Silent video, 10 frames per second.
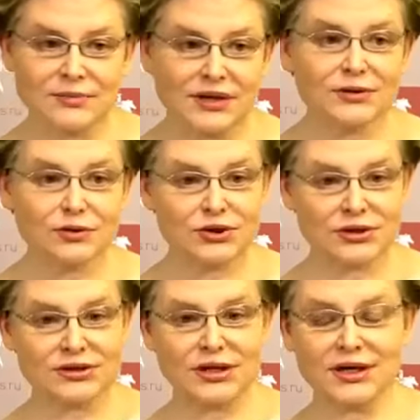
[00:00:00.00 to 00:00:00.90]
С моей
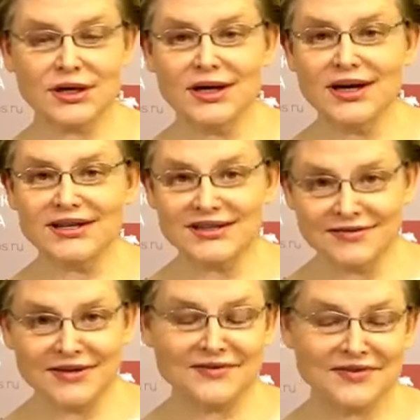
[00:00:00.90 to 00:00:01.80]
точки зрения,
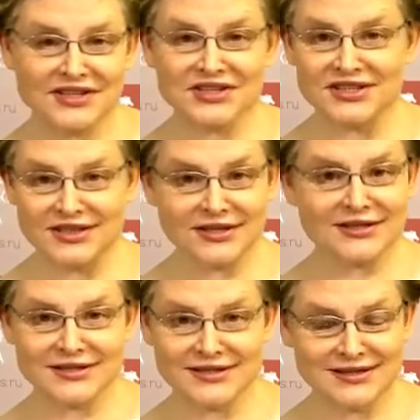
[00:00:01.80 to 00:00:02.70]
две вещи
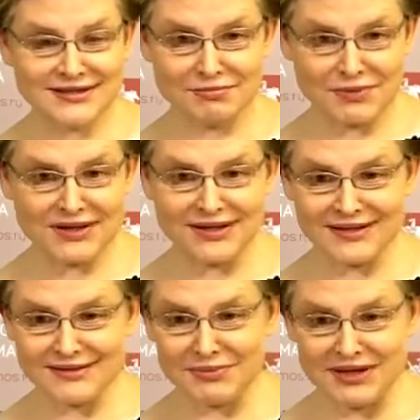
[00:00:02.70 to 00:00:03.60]
надо сделать.
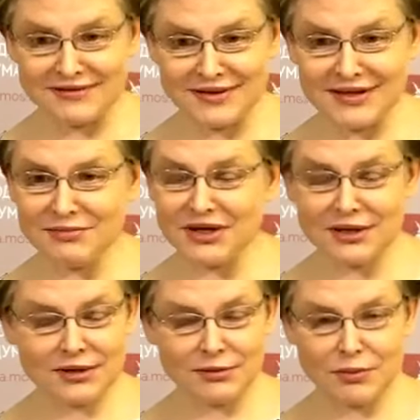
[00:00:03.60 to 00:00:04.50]
Первое,
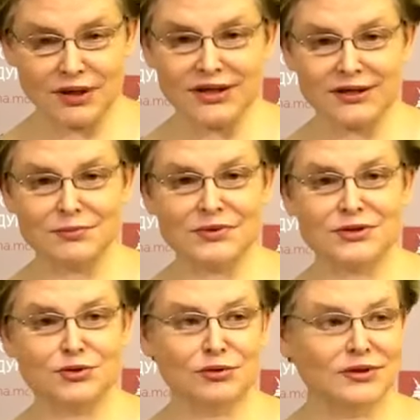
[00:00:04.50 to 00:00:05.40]
немедленно продлить
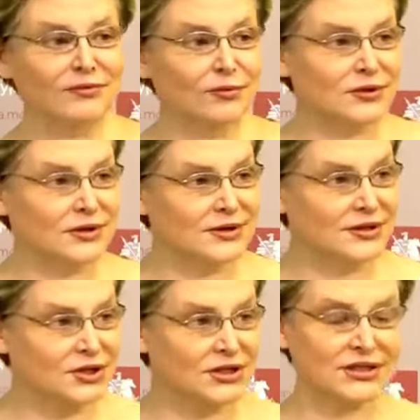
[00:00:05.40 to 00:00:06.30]
пенсионный
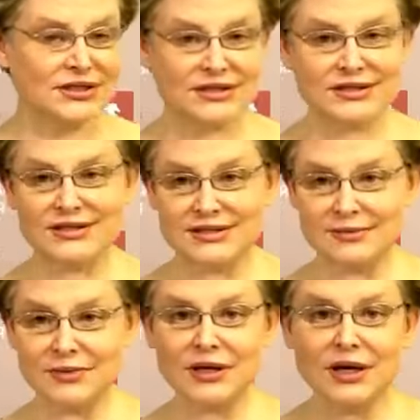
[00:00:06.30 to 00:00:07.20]
возраст до
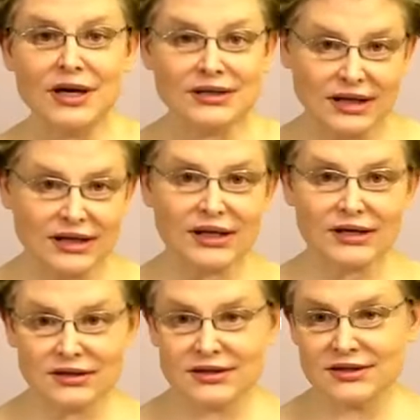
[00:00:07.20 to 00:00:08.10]
67, так
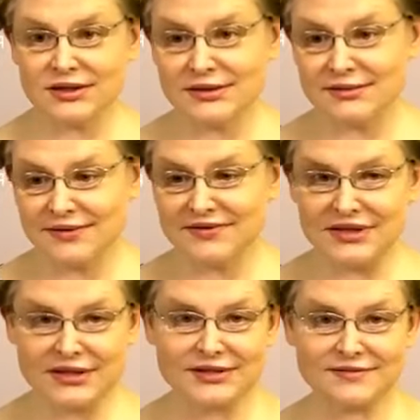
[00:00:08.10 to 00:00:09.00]
как это сделано во
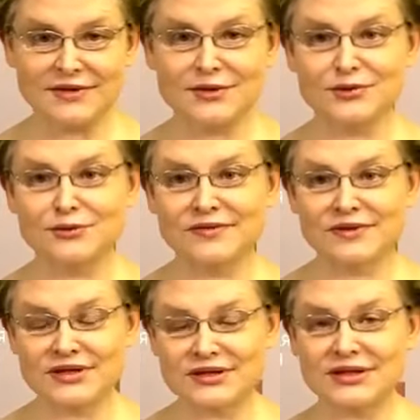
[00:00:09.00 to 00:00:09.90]
всех
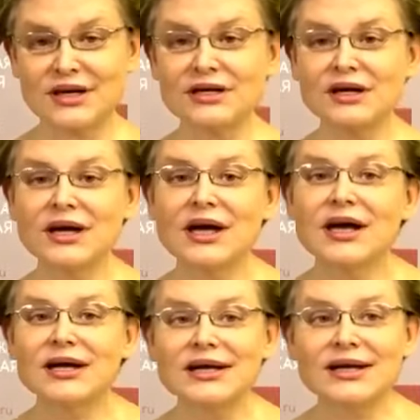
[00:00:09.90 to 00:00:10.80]
цивилизованных странах.
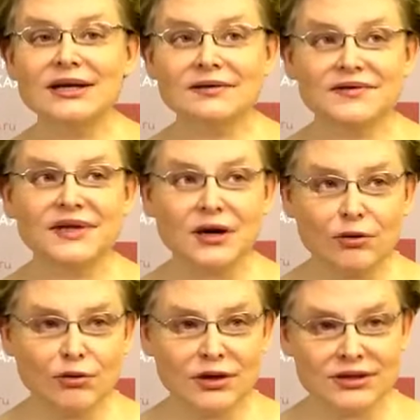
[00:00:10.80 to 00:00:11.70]
И
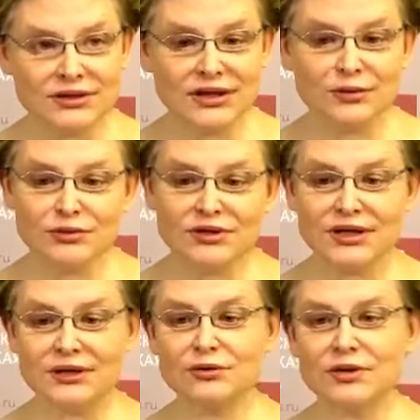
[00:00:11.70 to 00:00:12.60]
второе, те
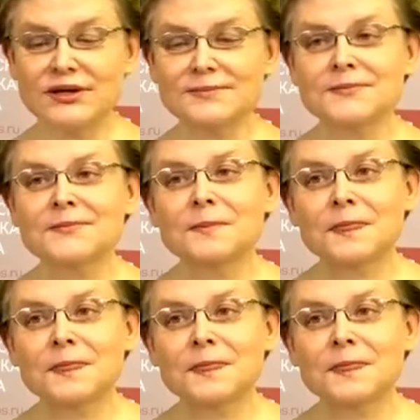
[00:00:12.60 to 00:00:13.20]
люди, которые